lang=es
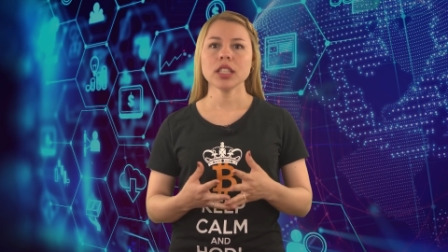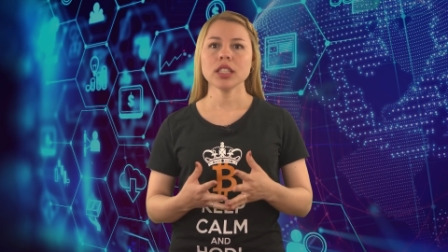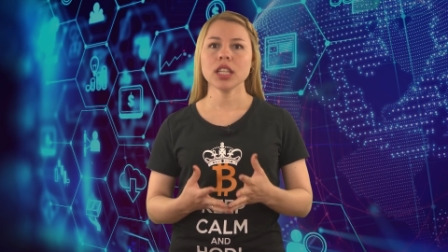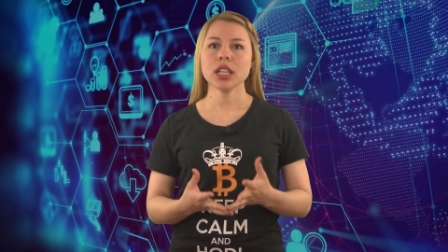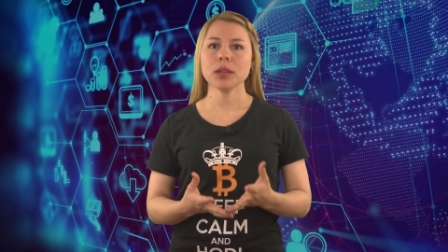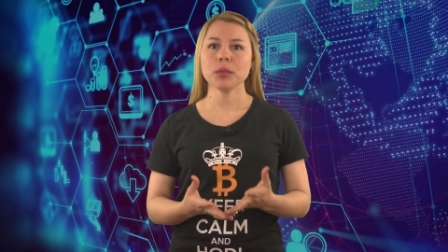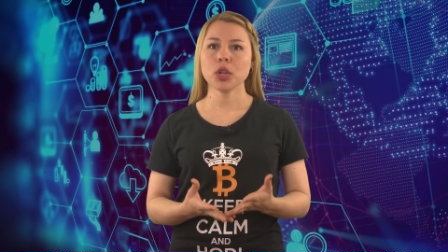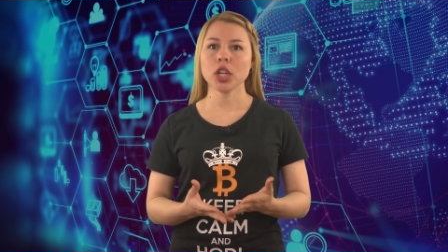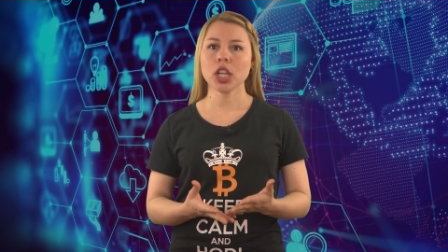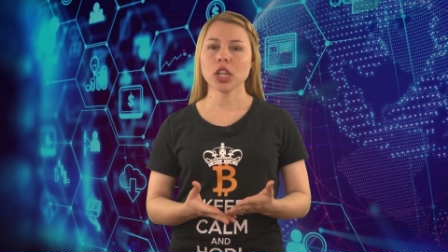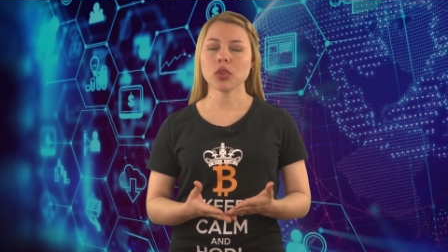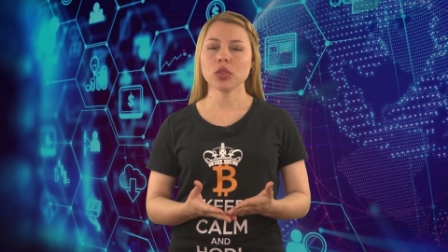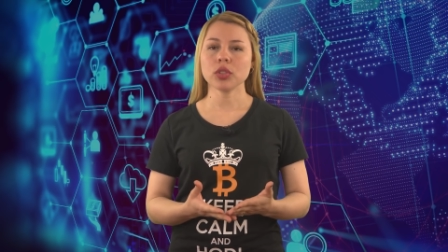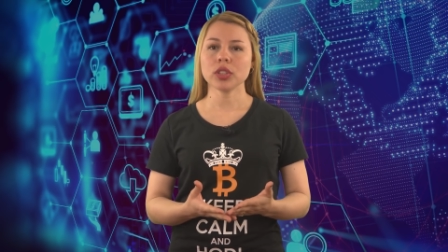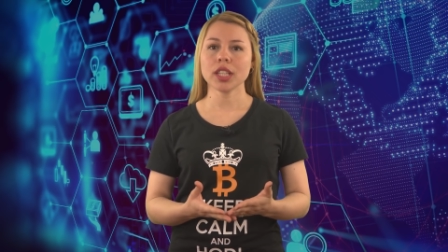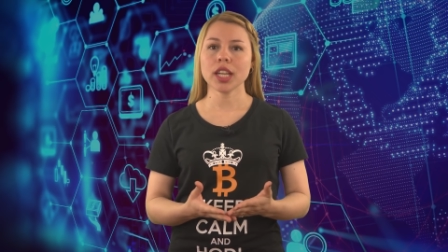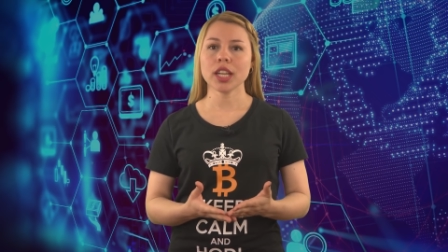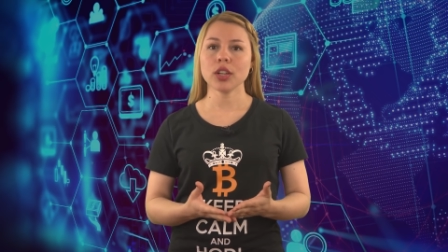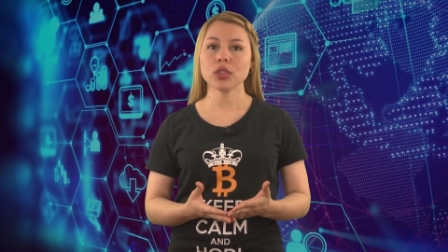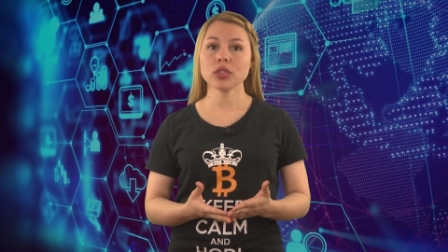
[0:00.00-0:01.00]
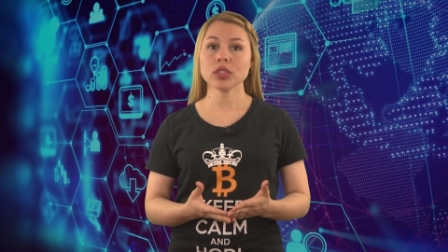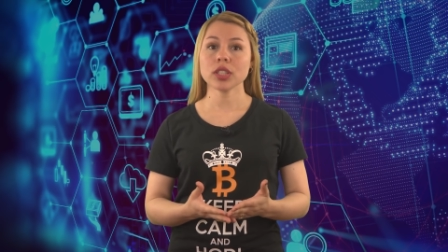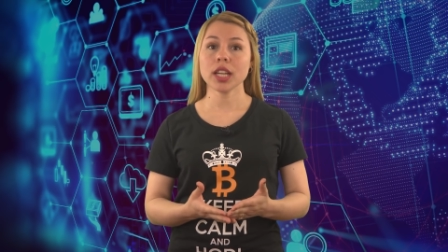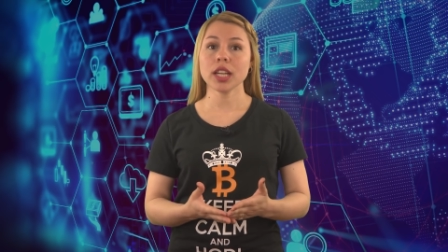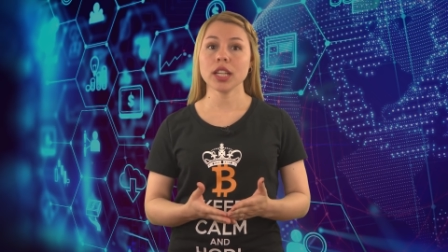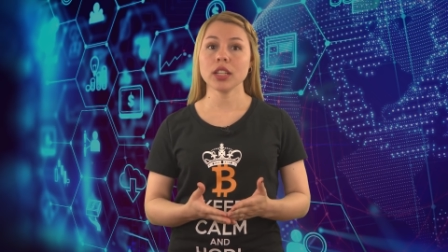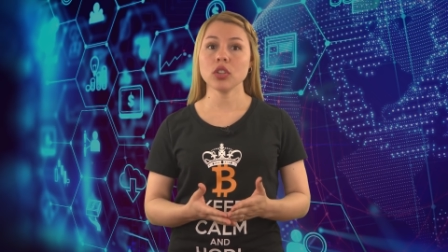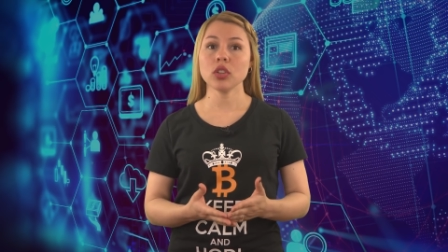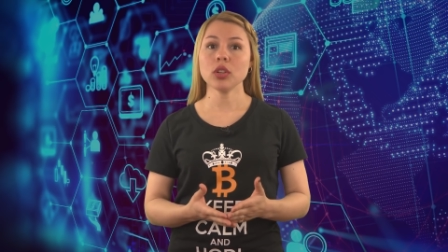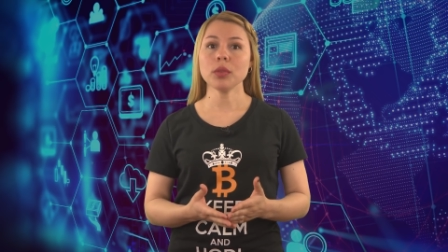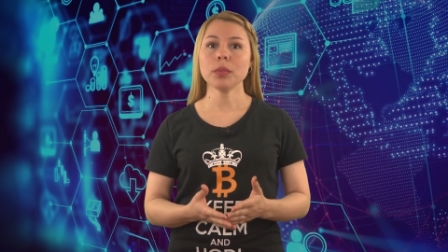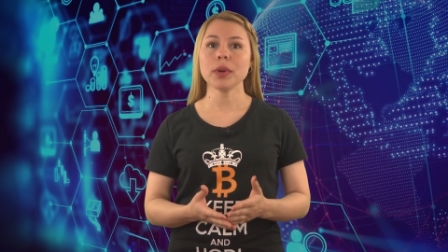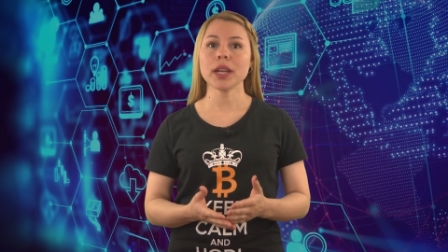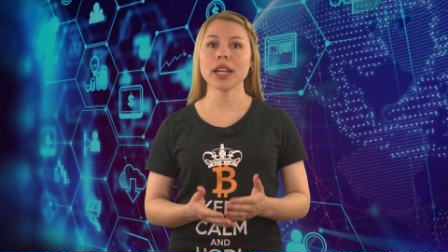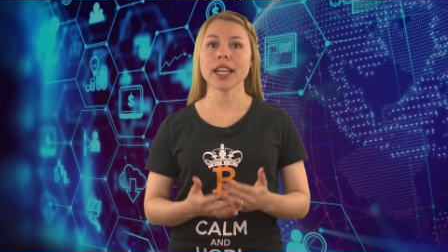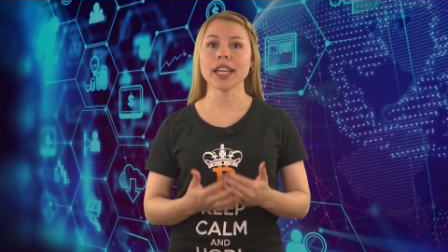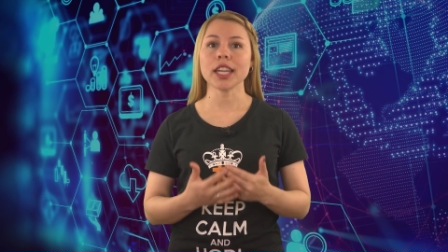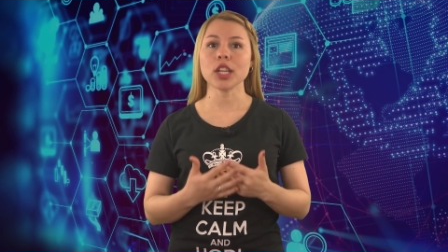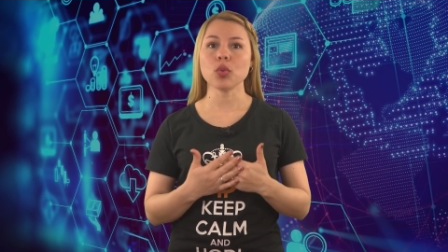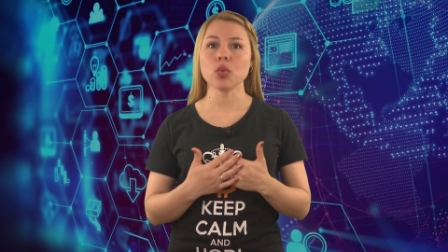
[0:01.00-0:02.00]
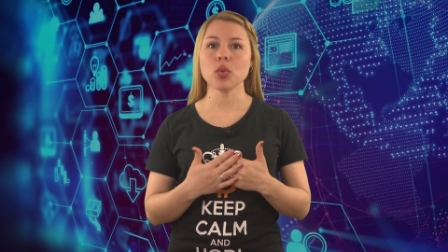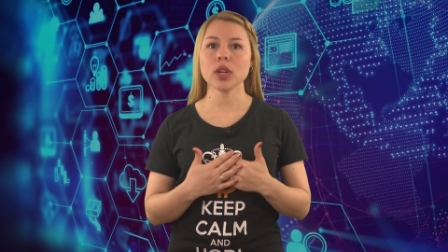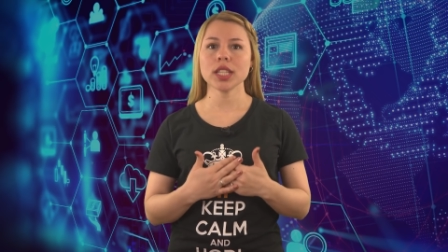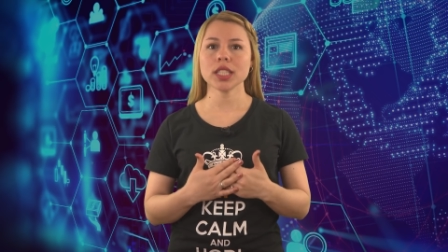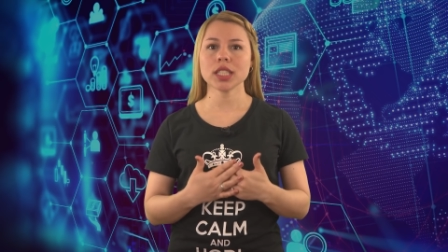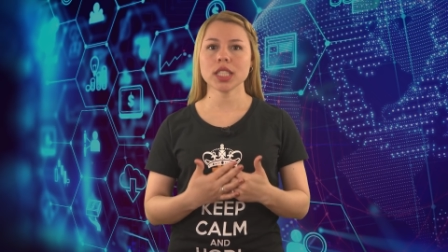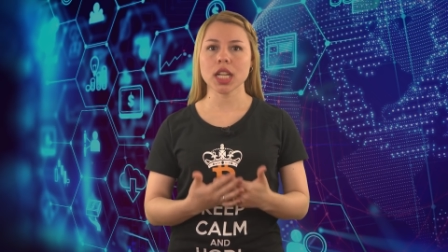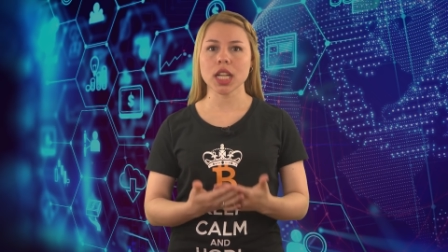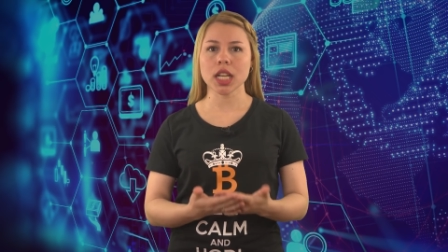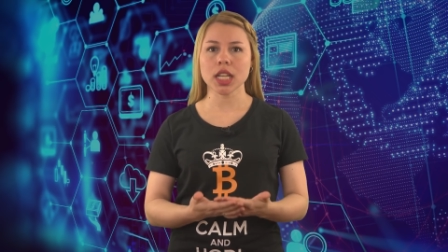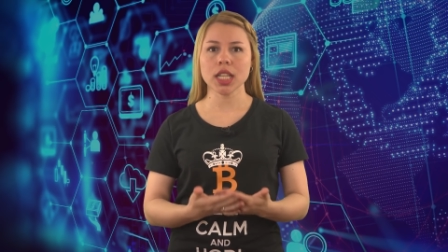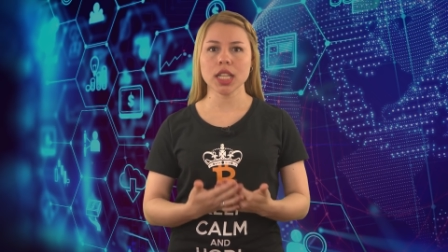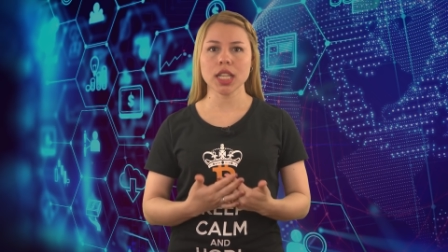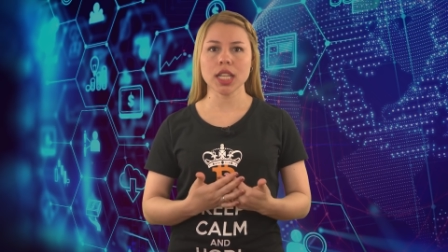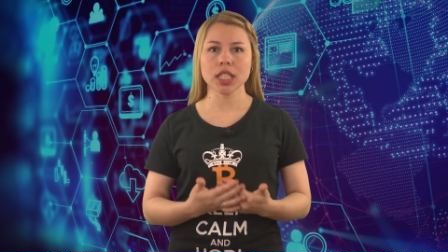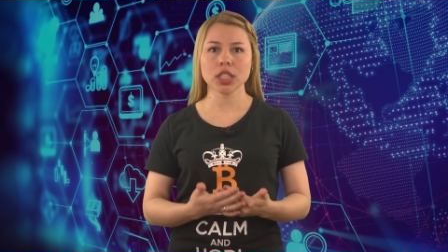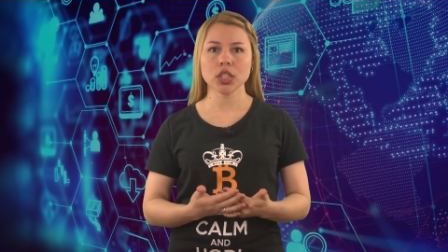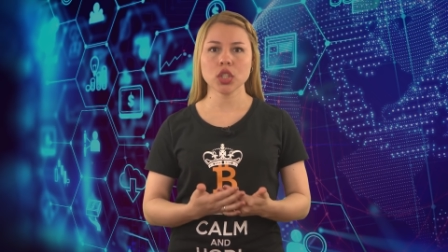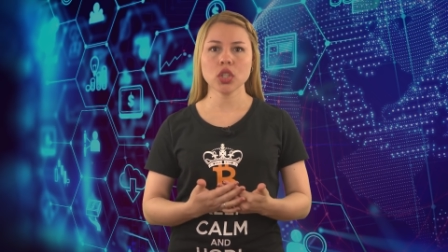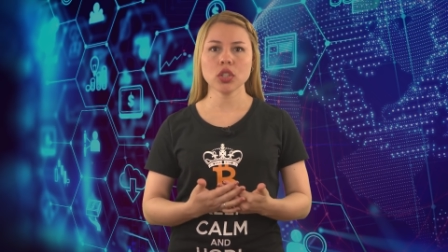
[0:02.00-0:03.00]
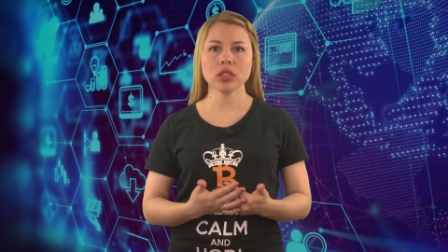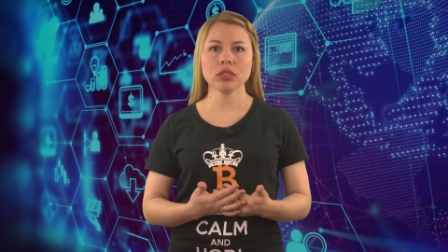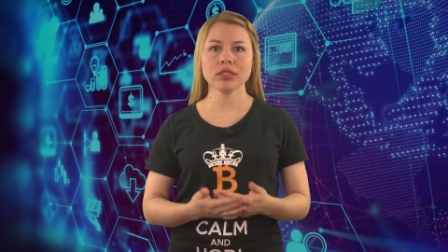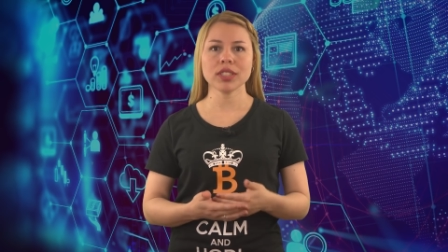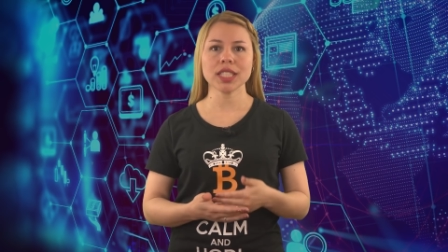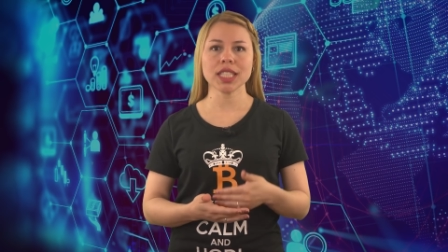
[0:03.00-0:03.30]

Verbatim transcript: tenemos que contaros algo para que nuestra relación